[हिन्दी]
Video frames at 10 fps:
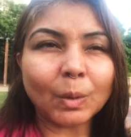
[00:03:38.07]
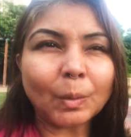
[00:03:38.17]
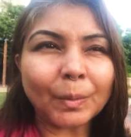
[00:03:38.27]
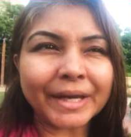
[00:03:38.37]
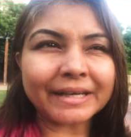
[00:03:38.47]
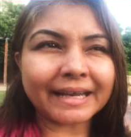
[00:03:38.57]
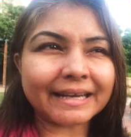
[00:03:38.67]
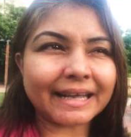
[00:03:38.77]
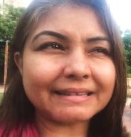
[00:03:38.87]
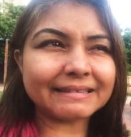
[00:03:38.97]
वेट
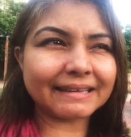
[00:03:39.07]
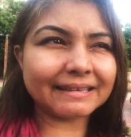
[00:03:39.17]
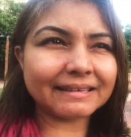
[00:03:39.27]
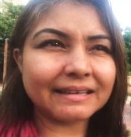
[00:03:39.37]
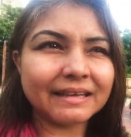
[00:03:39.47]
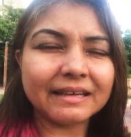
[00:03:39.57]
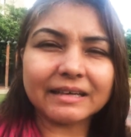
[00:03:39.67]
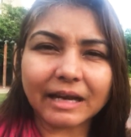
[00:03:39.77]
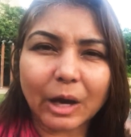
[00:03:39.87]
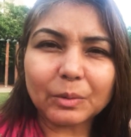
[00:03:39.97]
एंड आई थिंक
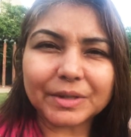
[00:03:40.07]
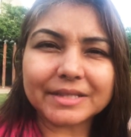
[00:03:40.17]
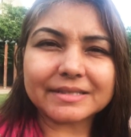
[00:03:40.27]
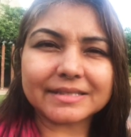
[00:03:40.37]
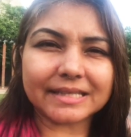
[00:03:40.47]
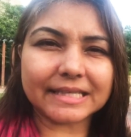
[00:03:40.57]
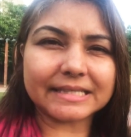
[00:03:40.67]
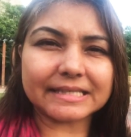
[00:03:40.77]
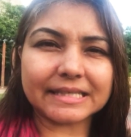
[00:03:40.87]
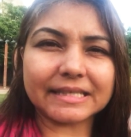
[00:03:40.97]
नाउ ही इज़
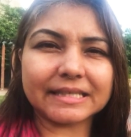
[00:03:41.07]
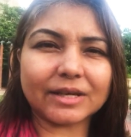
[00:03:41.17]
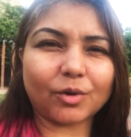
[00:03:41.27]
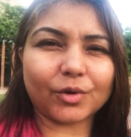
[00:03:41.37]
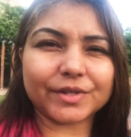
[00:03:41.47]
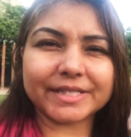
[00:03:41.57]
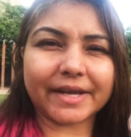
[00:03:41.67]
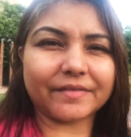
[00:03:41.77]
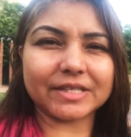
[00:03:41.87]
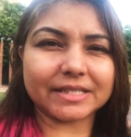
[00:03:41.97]
सिक्सटी और
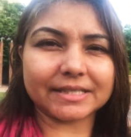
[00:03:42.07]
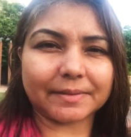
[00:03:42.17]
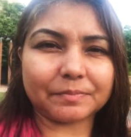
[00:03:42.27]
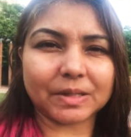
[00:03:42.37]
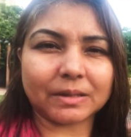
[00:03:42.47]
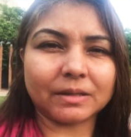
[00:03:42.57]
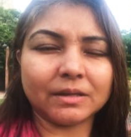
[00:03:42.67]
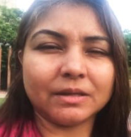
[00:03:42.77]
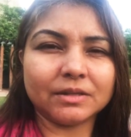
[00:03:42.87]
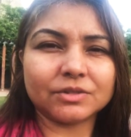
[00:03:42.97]
सेवेंटी समथिंग
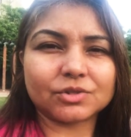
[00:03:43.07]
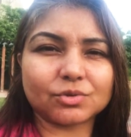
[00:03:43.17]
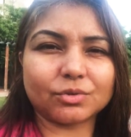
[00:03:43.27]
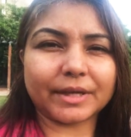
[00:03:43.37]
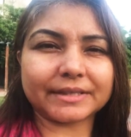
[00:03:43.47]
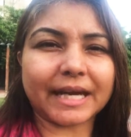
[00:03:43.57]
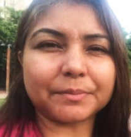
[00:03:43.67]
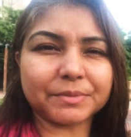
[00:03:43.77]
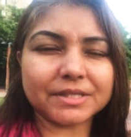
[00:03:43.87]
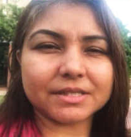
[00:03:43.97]
सो
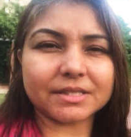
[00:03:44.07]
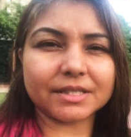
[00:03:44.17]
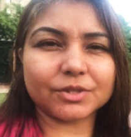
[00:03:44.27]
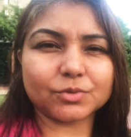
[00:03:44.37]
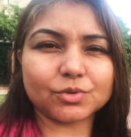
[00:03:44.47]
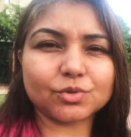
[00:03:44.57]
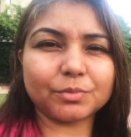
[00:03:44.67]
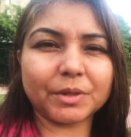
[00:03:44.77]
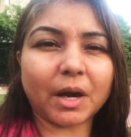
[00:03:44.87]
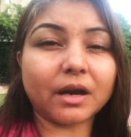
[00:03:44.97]
दैट मीन्स ही यूज़ टू
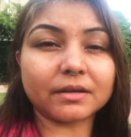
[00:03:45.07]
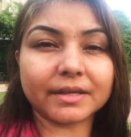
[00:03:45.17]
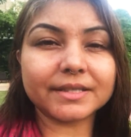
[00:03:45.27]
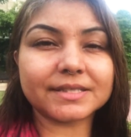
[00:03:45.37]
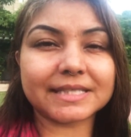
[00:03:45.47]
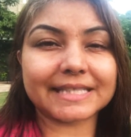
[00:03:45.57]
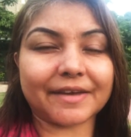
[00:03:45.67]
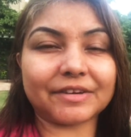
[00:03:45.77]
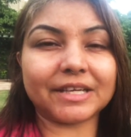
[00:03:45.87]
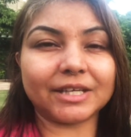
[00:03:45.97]
बी
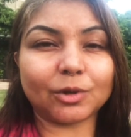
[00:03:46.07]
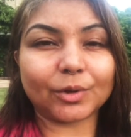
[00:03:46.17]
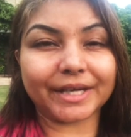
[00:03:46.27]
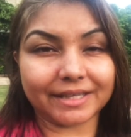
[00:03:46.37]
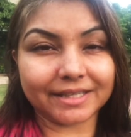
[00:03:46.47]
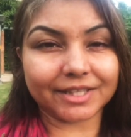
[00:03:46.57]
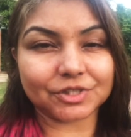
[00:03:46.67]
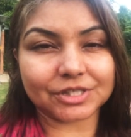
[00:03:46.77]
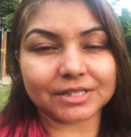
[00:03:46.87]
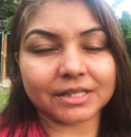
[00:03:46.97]
170 और 80
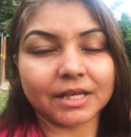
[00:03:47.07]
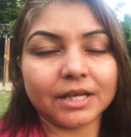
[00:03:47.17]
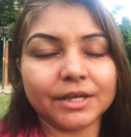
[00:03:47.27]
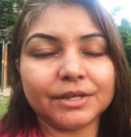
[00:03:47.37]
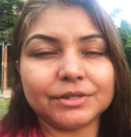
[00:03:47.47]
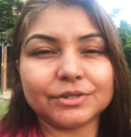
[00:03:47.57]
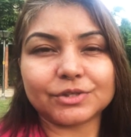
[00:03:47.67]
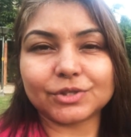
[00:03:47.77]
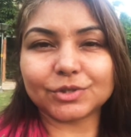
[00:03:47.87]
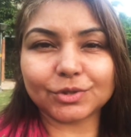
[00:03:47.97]
केजीज़
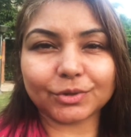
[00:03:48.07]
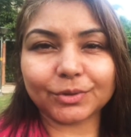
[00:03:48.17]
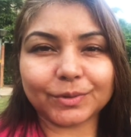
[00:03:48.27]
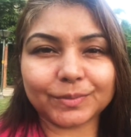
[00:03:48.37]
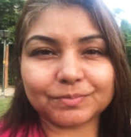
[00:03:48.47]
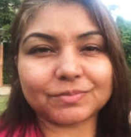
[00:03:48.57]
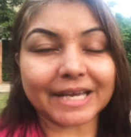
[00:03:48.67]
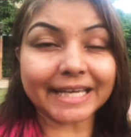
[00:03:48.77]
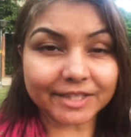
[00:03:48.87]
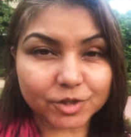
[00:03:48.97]
So
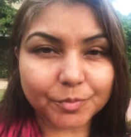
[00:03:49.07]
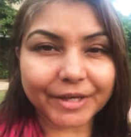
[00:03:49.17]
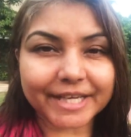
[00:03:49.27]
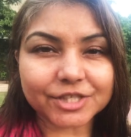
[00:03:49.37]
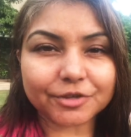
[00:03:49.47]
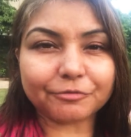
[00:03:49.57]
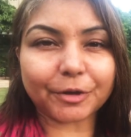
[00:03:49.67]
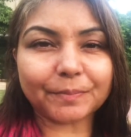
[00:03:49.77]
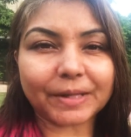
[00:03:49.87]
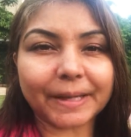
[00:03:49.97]
take inspiration
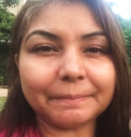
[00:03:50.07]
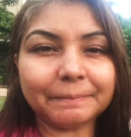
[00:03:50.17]
from them,